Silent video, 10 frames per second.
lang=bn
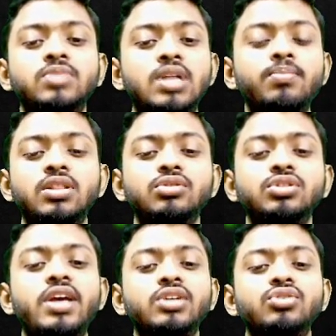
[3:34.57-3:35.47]
তাপমাত্রা
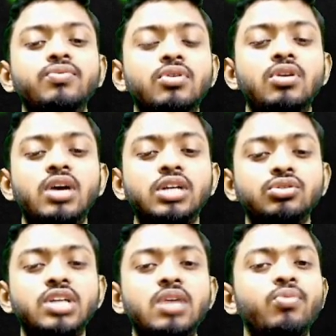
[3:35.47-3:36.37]
হচ্ছে একশো একশো
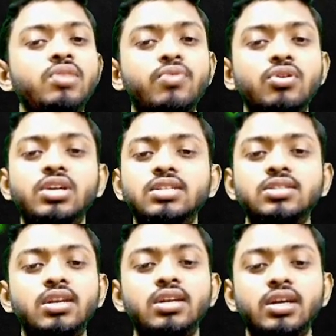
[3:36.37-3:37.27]
চার পয়েন্ট ফোর ডিগ্রি
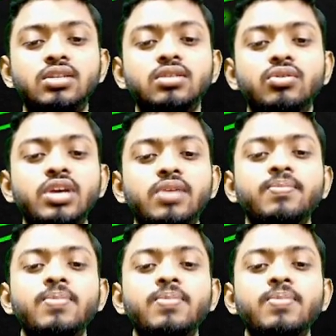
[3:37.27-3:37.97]
সেন্টিগ্রেড ওকে